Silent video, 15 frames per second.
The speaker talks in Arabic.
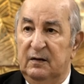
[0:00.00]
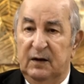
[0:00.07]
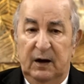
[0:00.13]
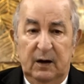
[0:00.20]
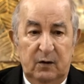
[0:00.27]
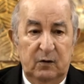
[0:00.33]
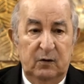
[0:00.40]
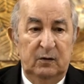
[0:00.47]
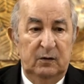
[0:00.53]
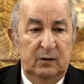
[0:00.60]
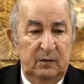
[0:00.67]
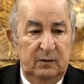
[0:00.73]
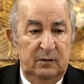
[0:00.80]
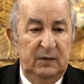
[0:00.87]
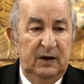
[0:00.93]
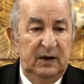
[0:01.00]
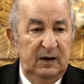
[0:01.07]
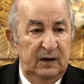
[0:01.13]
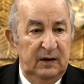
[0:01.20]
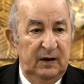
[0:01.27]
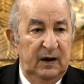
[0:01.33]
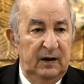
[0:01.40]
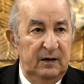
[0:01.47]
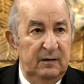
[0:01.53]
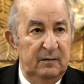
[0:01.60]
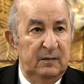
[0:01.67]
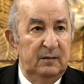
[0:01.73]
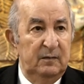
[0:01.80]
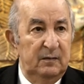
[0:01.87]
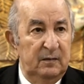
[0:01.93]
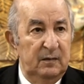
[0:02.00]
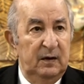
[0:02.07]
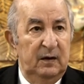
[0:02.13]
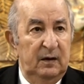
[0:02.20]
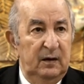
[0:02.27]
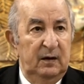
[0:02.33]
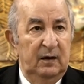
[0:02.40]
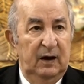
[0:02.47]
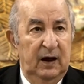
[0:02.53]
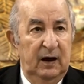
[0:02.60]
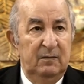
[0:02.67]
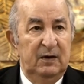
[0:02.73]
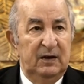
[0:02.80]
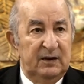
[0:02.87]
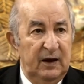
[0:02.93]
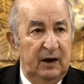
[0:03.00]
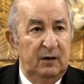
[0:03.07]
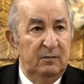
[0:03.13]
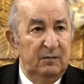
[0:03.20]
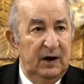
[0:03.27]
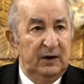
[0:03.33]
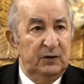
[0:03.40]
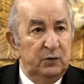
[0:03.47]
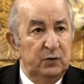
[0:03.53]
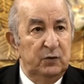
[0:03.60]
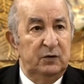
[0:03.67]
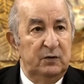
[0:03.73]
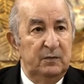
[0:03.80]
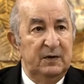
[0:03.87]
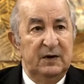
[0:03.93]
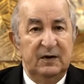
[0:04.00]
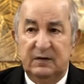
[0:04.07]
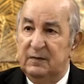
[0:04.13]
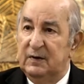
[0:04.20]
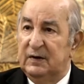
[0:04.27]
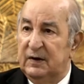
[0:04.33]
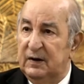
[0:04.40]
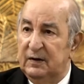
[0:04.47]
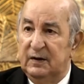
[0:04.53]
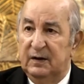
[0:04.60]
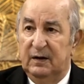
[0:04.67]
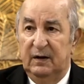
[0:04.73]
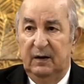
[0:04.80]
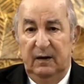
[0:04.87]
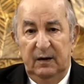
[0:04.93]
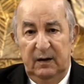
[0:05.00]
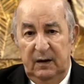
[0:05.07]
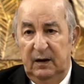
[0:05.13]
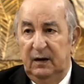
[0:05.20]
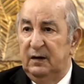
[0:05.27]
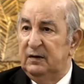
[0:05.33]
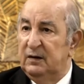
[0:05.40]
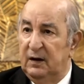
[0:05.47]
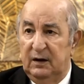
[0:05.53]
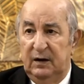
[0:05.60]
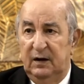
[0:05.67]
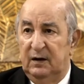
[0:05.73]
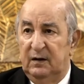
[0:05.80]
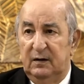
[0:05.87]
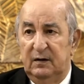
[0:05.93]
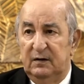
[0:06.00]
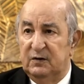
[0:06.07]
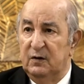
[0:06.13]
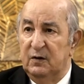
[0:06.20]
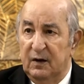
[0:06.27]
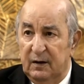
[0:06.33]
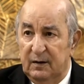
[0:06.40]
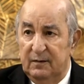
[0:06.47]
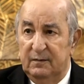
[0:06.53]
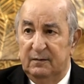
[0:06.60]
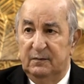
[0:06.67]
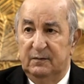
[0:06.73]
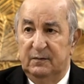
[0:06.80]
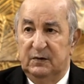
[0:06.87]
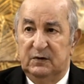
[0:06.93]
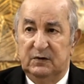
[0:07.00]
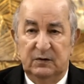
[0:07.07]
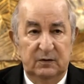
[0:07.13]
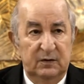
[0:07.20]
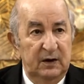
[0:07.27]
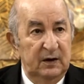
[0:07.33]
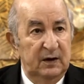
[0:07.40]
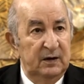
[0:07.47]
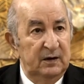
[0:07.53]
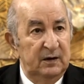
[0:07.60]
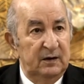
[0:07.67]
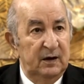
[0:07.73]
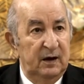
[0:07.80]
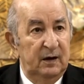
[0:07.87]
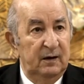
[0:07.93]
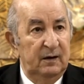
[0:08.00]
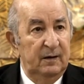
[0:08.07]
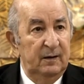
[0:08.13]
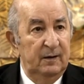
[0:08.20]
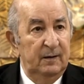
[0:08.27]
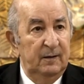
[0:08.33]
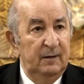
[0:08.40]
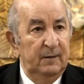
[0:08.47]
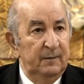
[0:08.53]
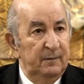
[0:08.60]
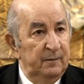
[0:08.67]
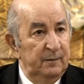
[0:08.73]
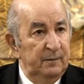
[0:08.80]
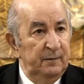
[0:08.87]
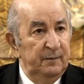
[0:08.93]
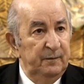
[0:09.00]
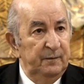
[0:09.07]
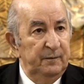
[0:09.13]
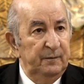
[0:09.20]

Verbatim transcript: ظهروا باللي يعني العمل تاعهم محدود بالنسبه لكذا التغيير سنه السنن هذه يعني التغيير الحكومي سيكون مع نهايه